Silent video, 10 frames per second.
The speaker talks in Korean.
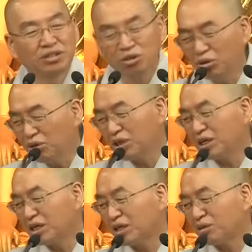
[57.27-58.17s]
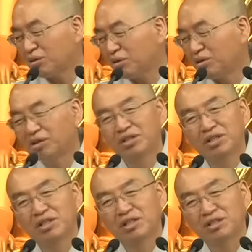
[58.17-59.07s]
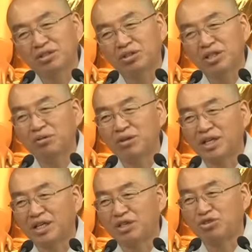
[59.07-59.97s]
더 넣으려니까 또 그것도 키우려니까